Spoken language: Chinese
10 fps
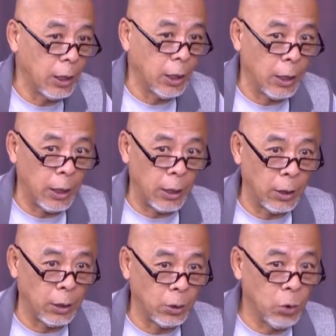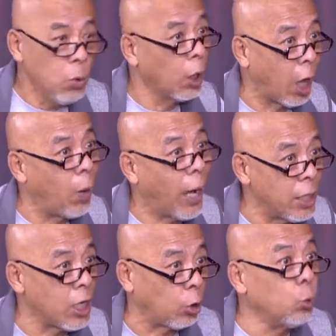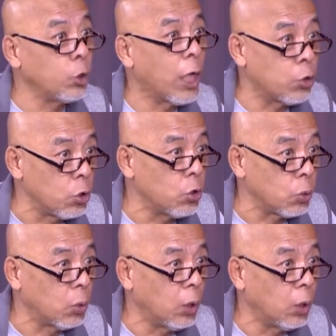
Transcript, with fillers: 呃，中国老话还讲入乡随俗。